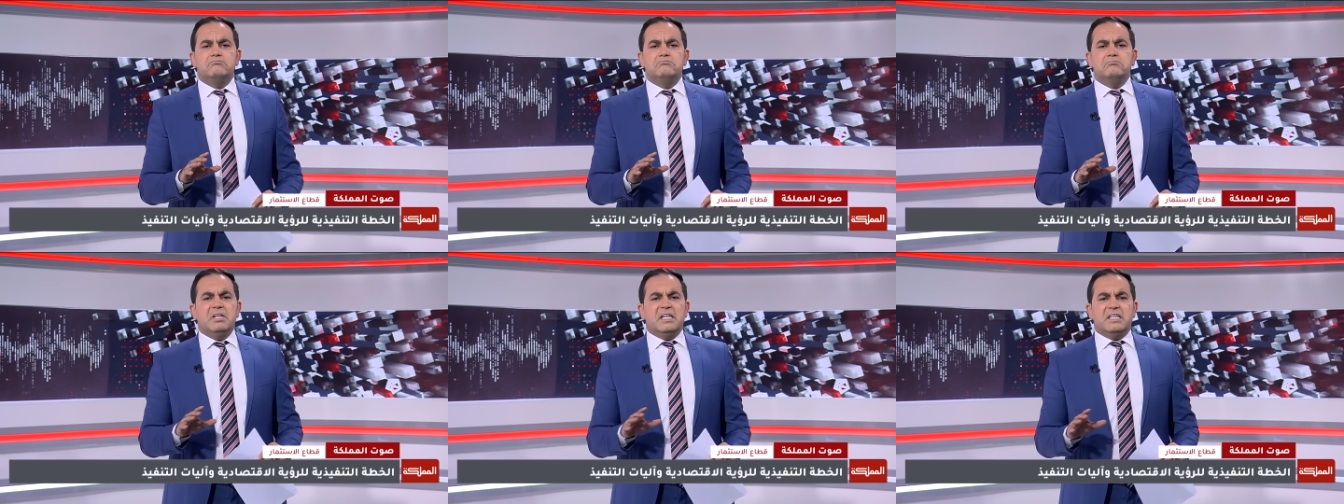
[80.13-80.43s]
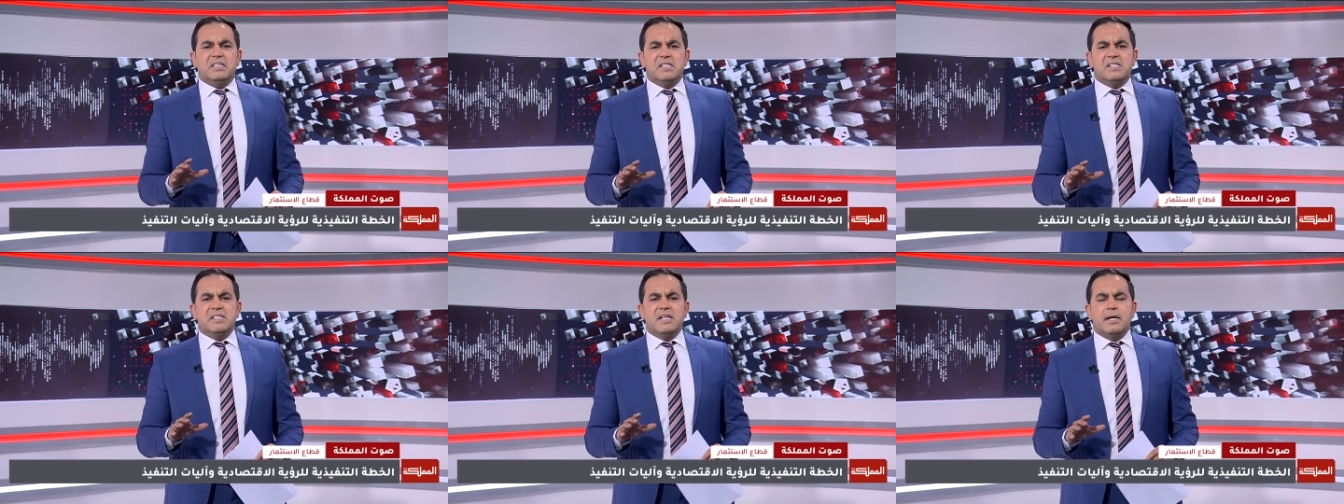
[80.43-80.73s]

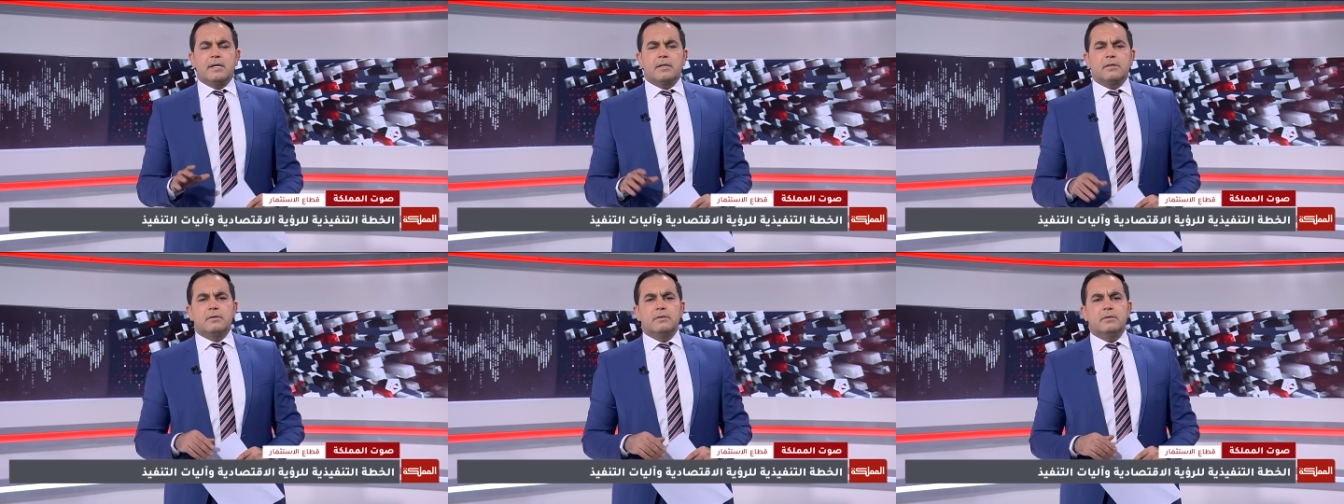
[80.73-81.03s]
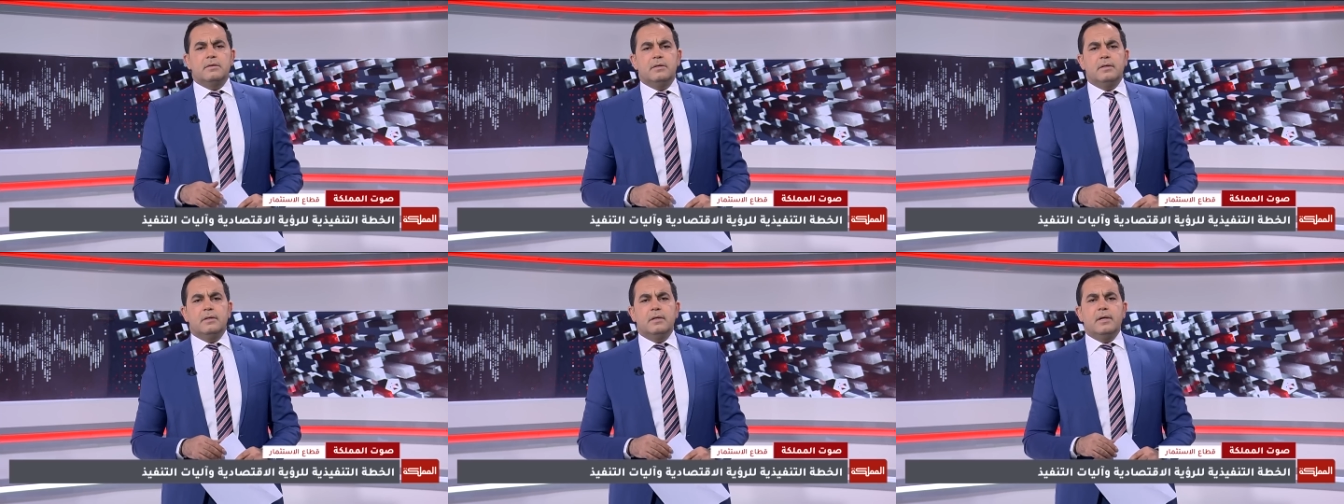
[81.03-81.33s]
باختصار
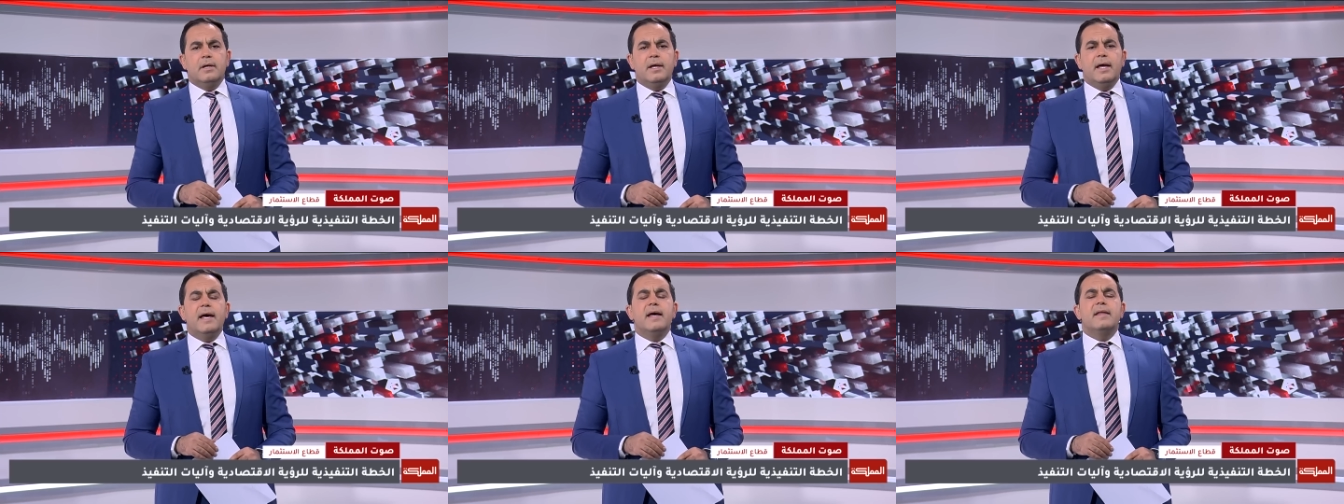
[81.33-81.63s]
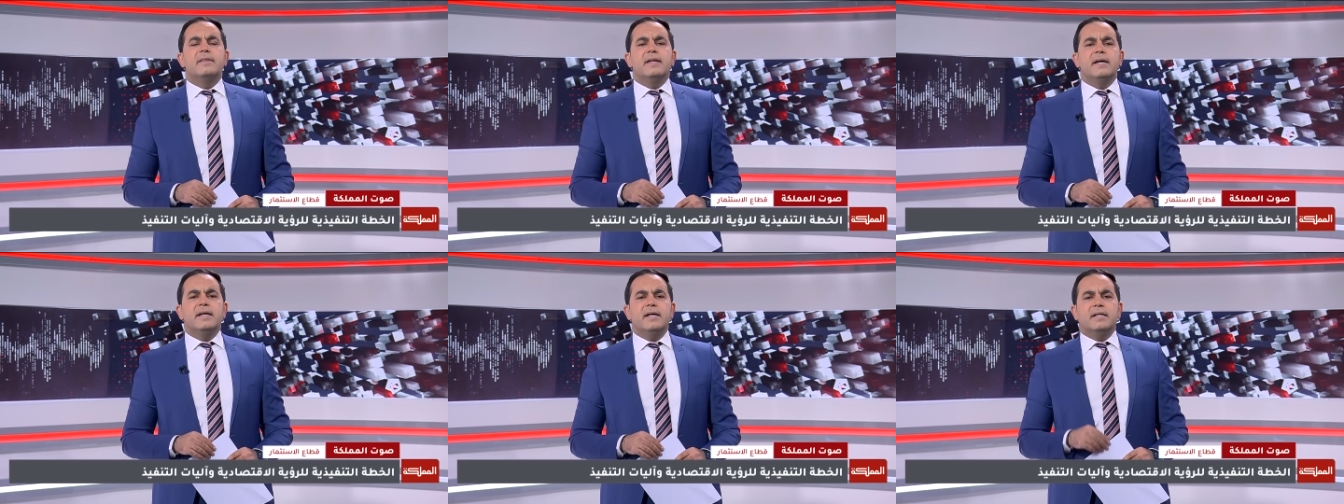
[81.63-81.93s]

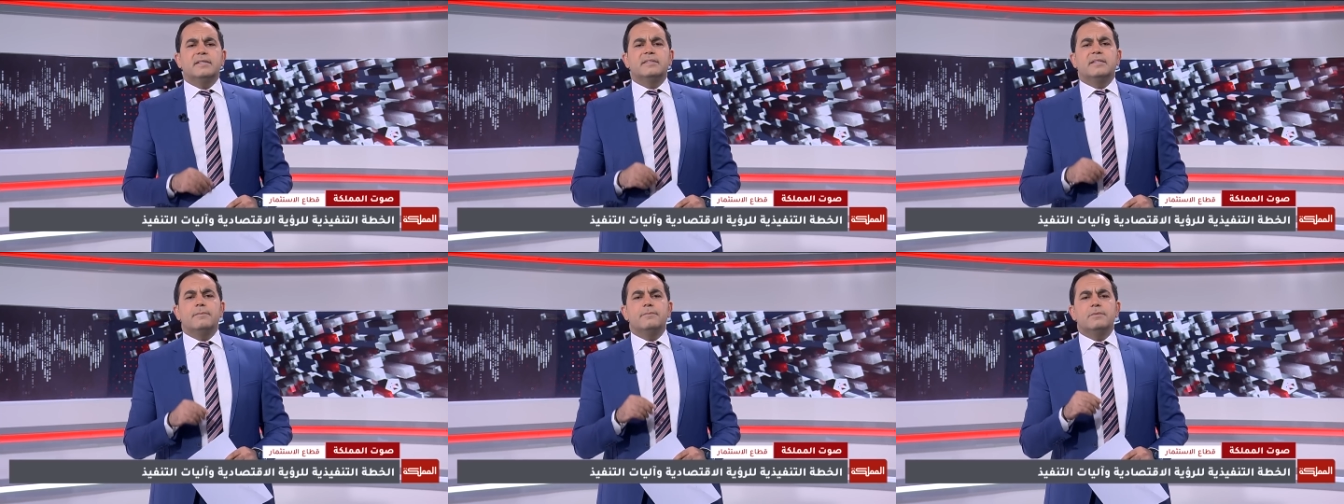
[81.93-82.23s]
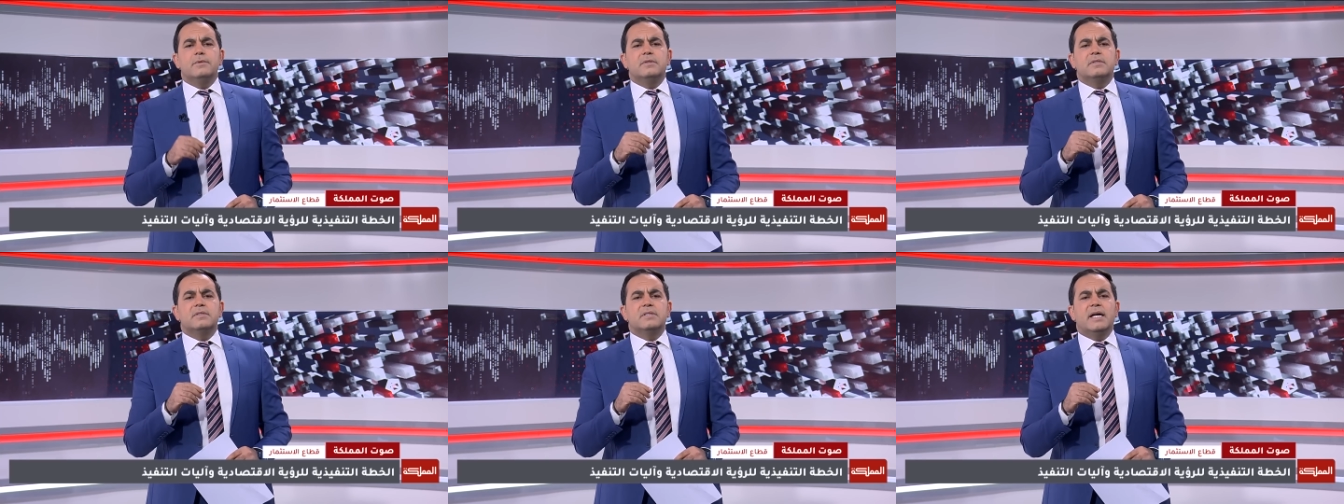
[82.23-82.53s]
هذا
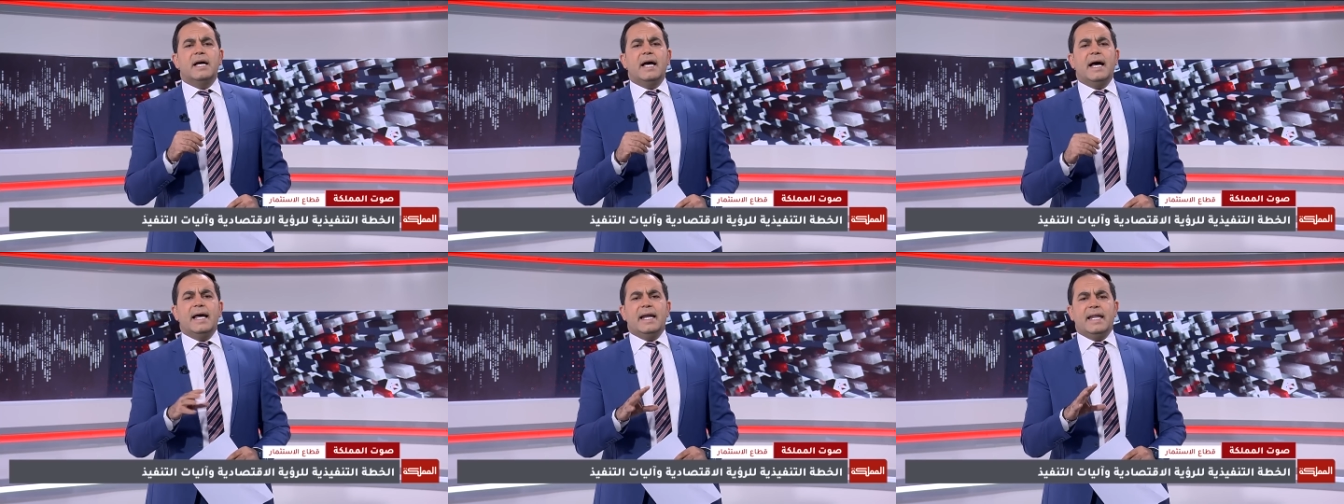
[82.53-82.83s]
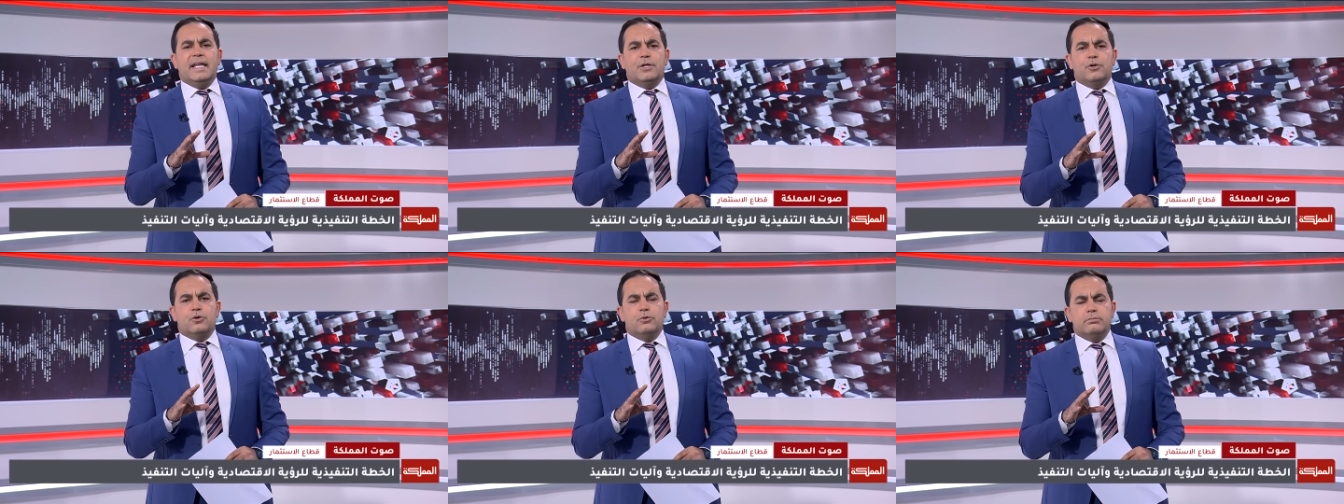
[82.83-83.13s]
يعتمد
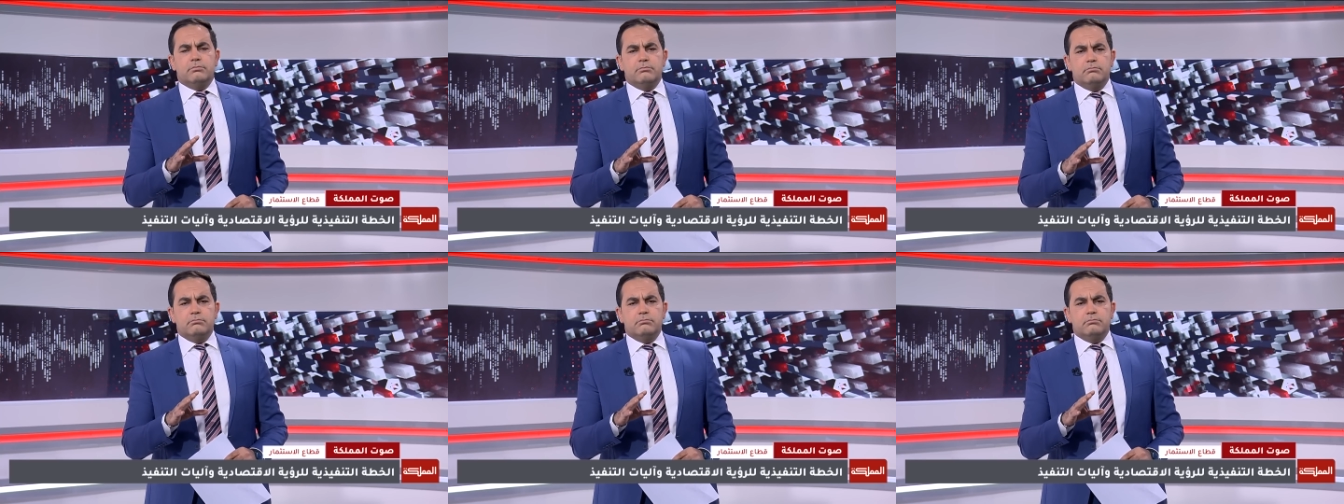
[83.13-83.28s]
عليكم